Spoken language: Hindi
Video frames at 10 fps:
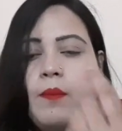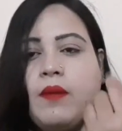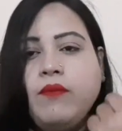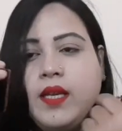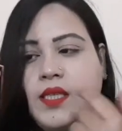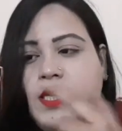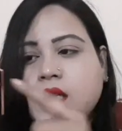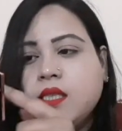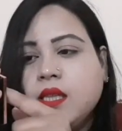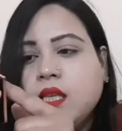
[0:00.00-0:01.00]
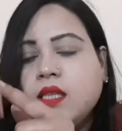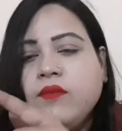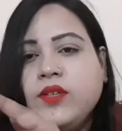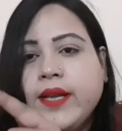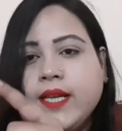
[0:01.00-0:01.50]
अपना फेस नहीं देख सकते
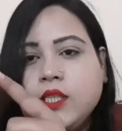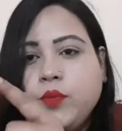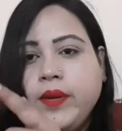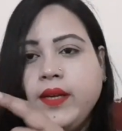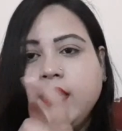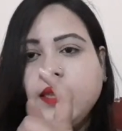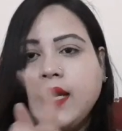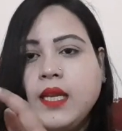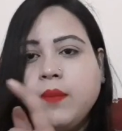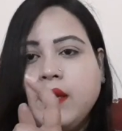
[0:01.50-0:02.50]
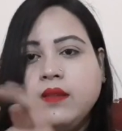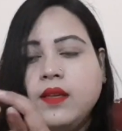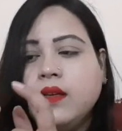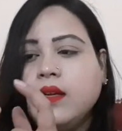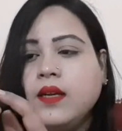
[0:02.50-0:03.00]
सिर्फ ट्रांसपेरेंट है ताकि आप
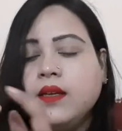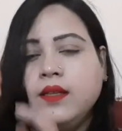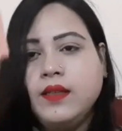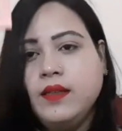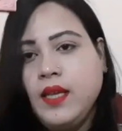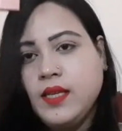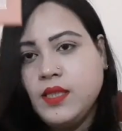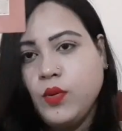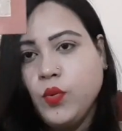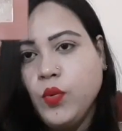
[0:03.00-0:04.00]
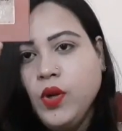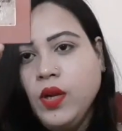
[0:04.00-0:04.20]
अंदर का कलर देख सको